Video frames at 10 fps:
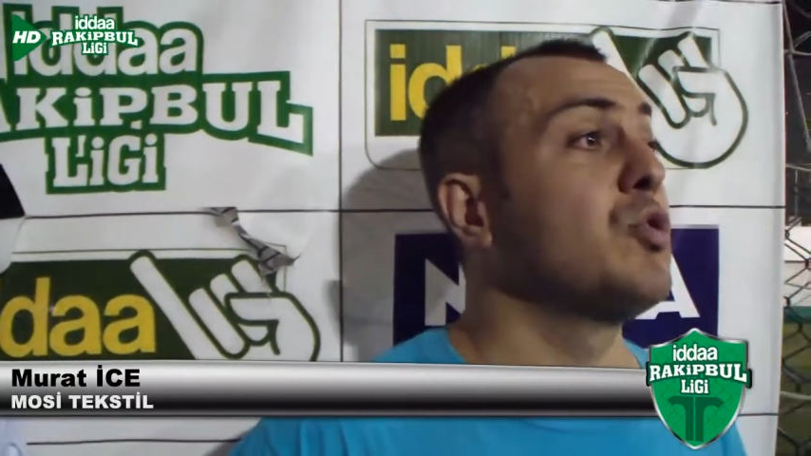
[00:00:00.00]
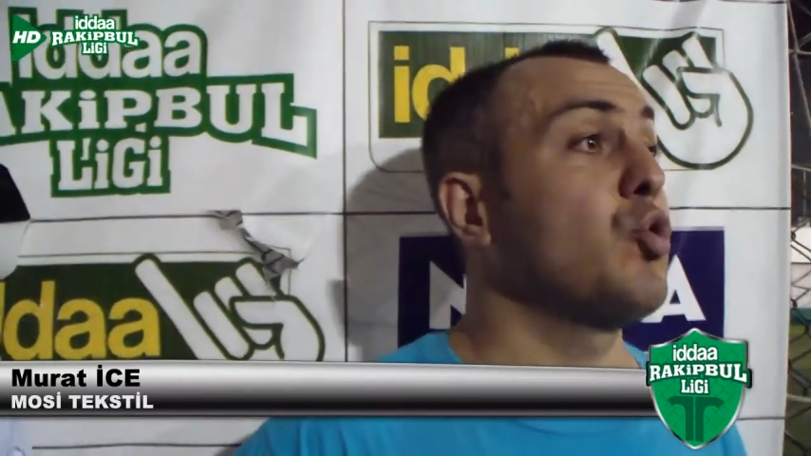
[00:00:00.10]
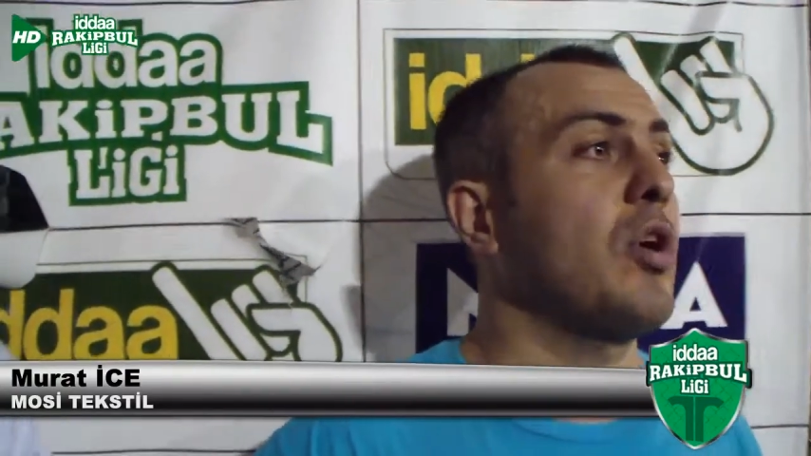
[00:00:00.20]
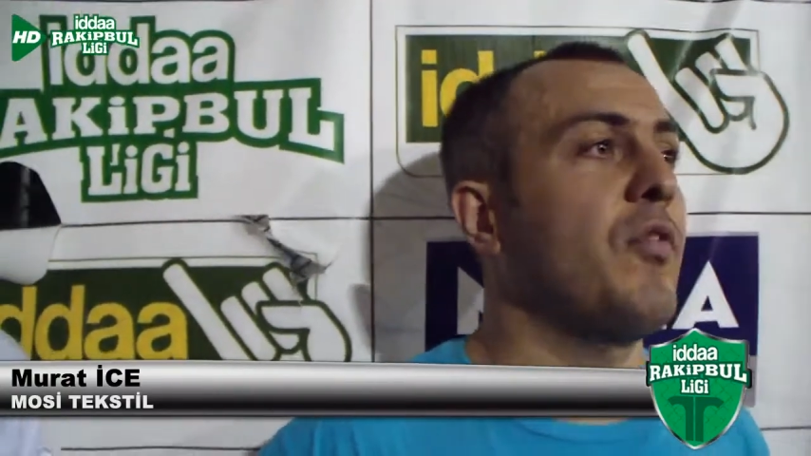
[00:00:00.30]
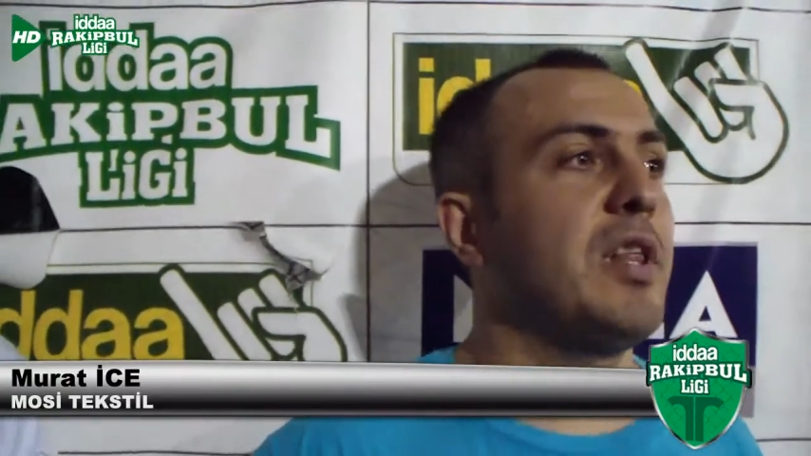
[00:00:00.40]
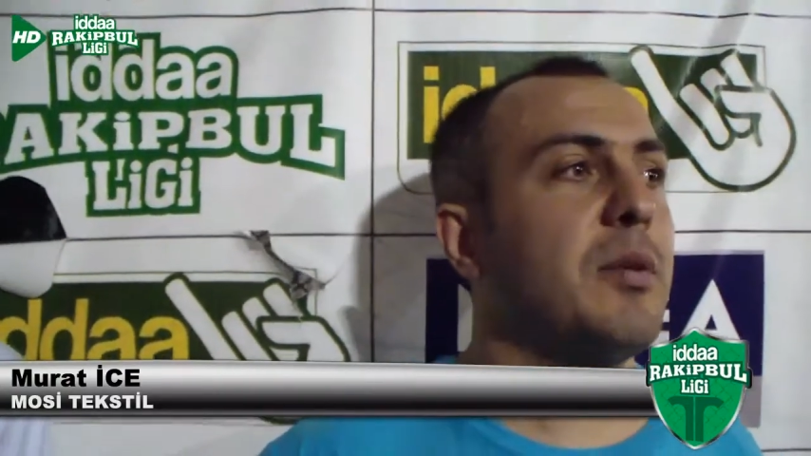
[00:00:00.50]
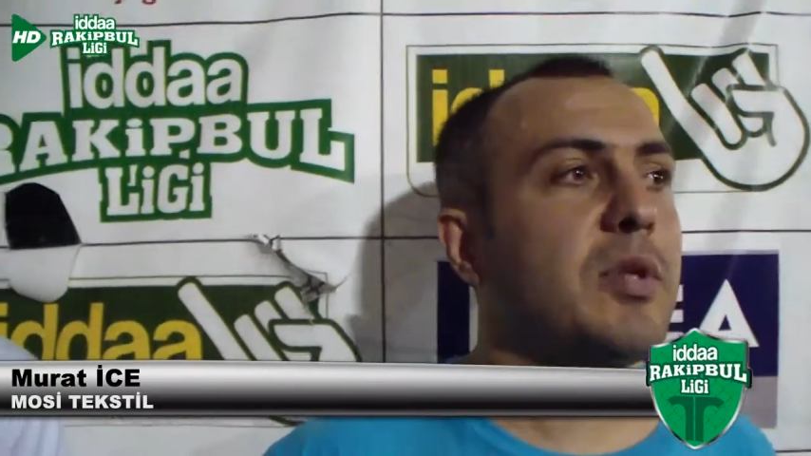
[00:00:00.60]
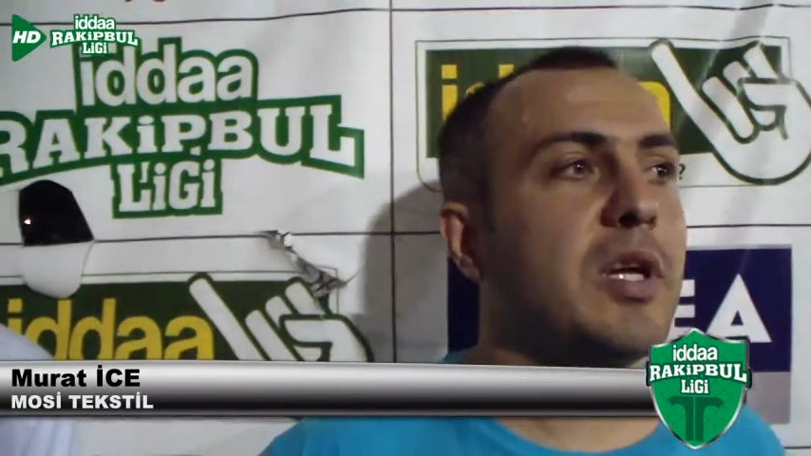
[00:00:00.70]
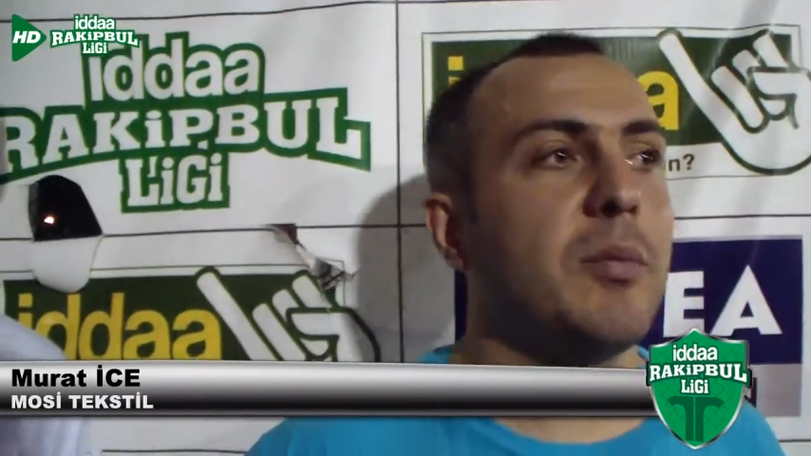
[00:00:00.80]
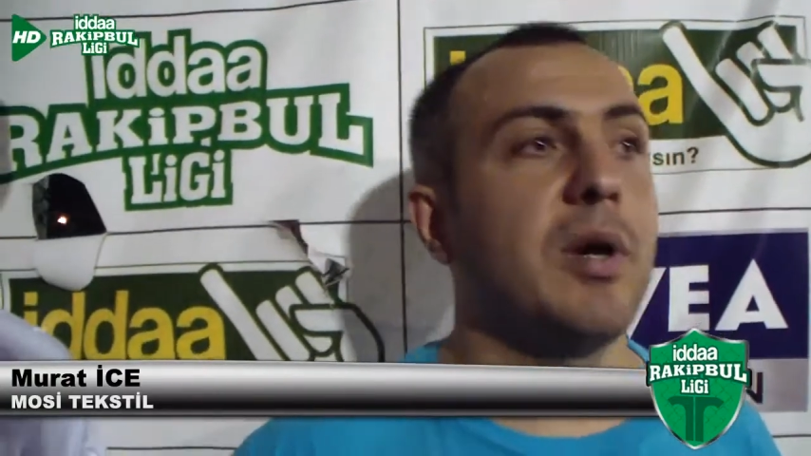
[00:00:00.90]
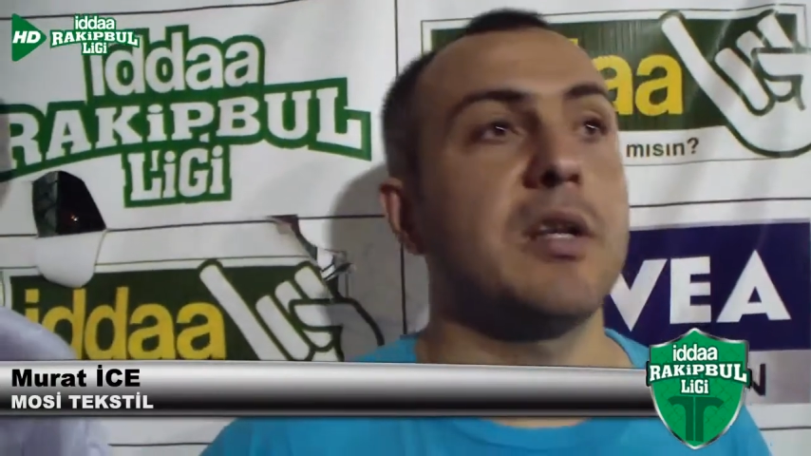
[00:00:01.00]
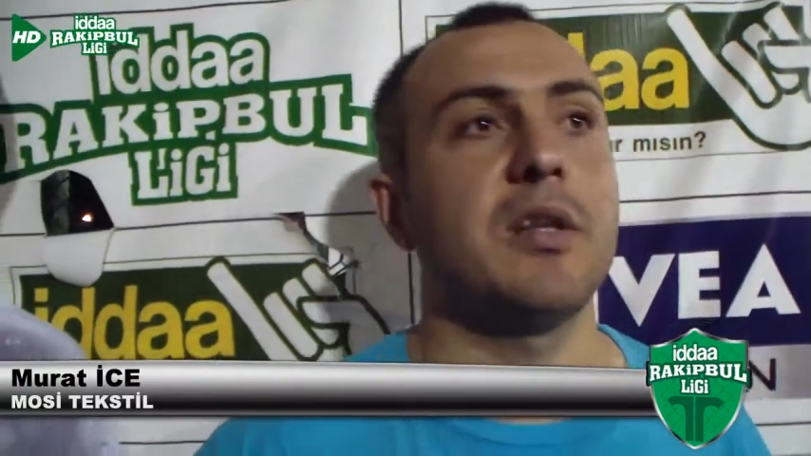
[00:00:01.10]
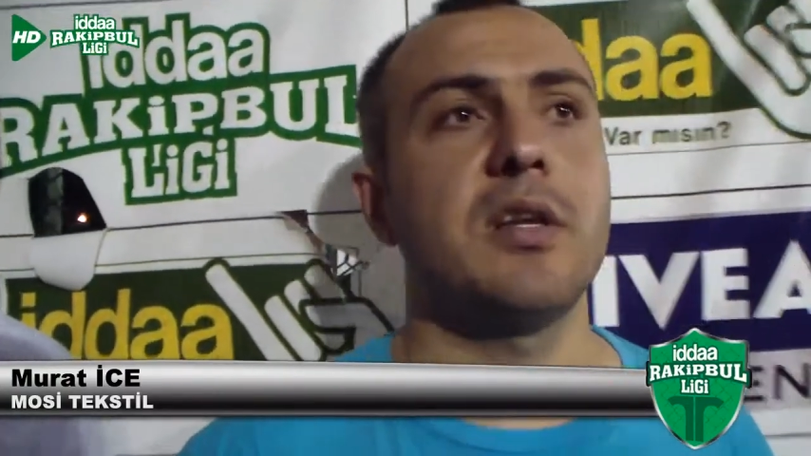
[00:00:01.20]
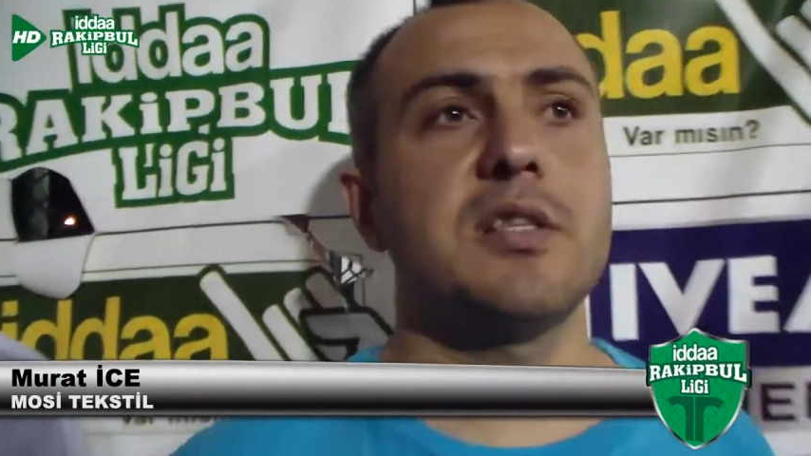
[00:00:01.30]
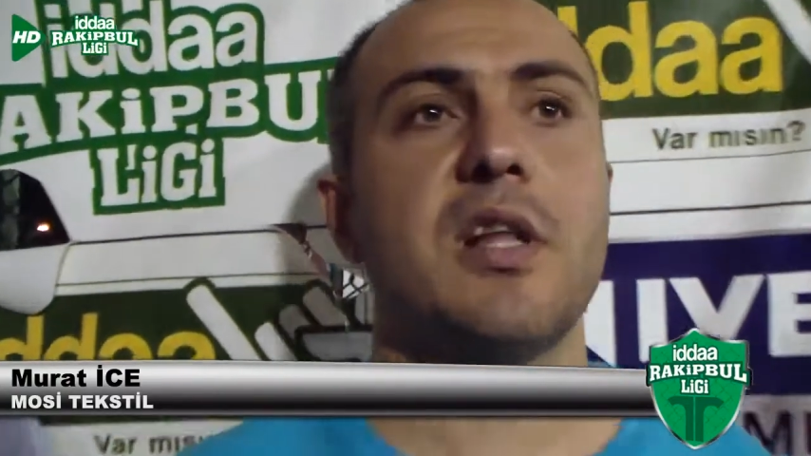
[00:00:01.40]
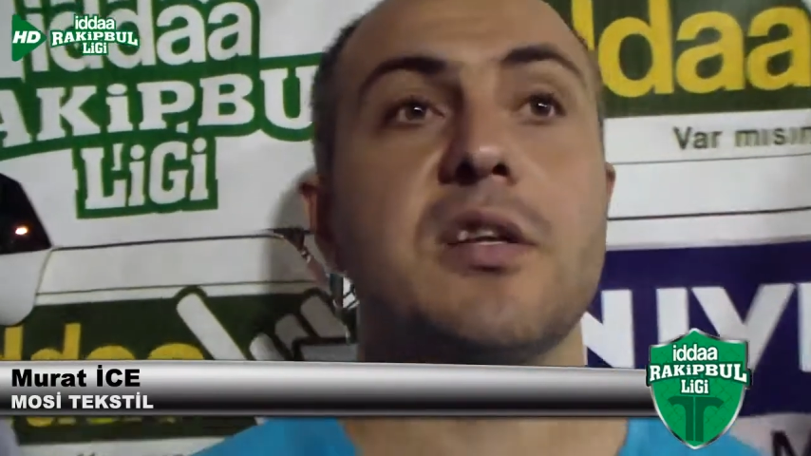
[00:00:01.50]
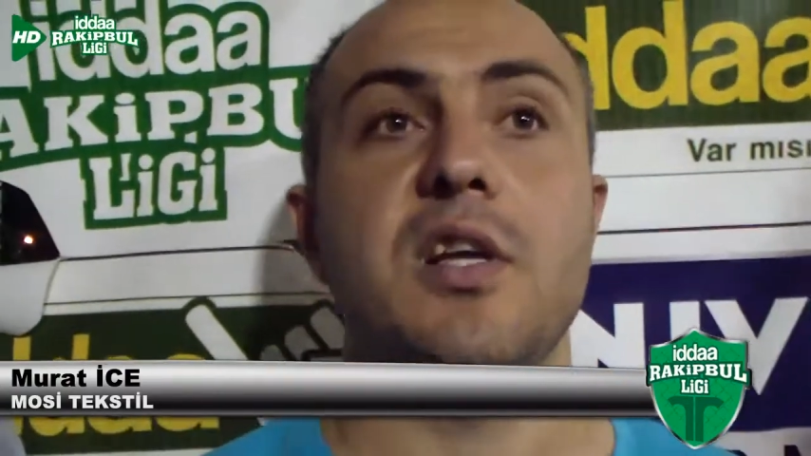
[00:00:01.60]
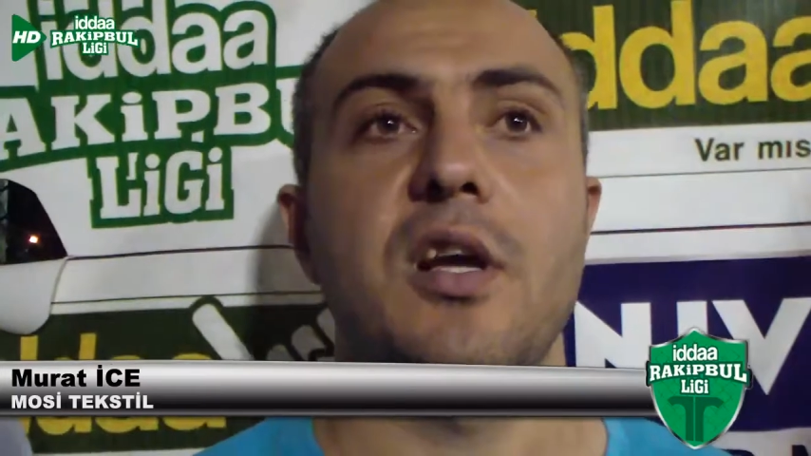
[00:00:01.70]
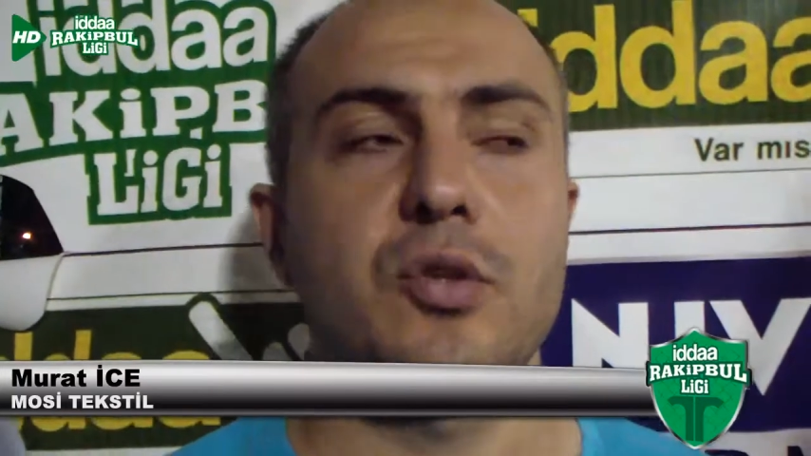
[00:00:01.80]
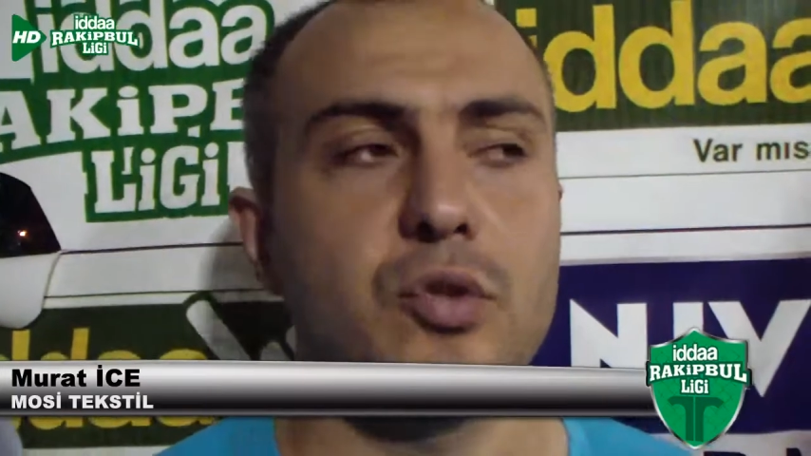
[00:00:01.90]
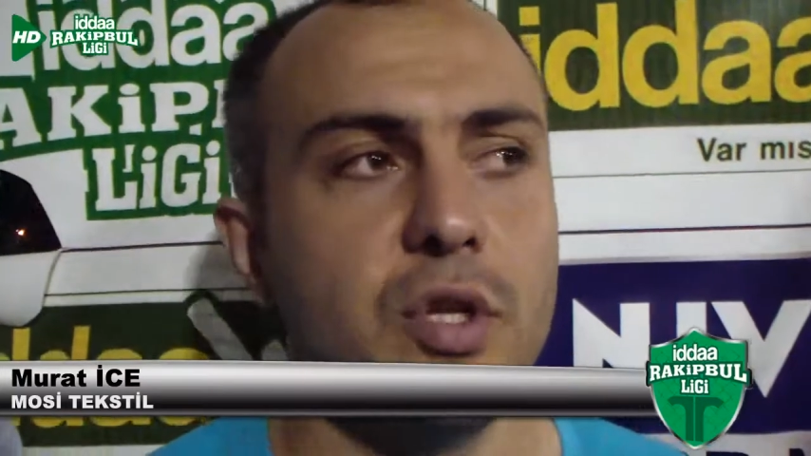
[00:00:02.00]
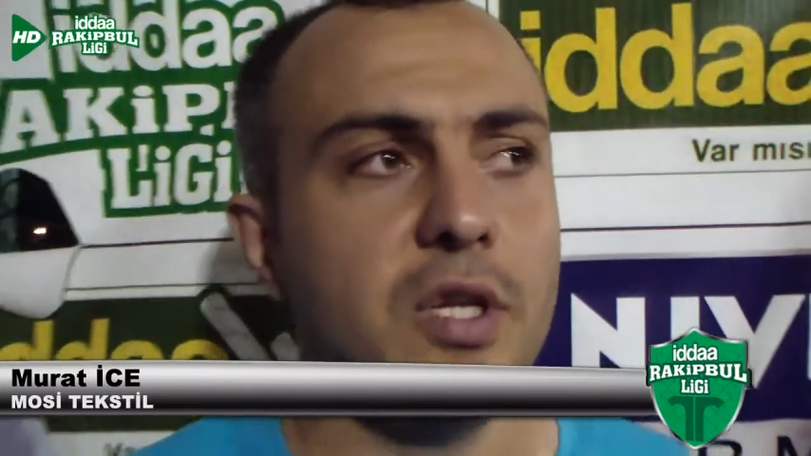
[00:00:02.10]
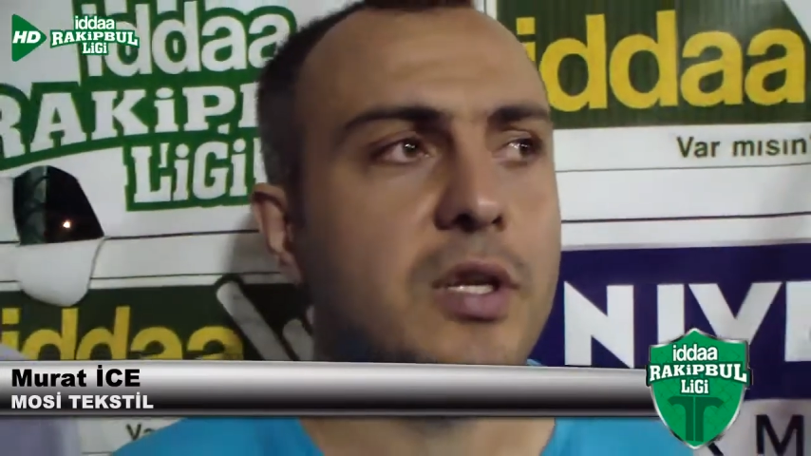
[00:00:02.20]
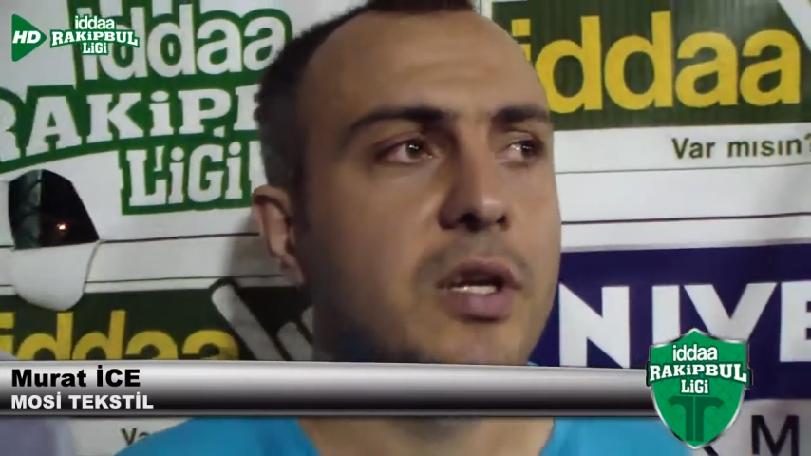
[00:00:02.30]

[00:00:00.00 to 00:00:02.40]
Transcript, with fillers: Çok efendi bir takım. Ayaklarına sağlık sağ olsunlar.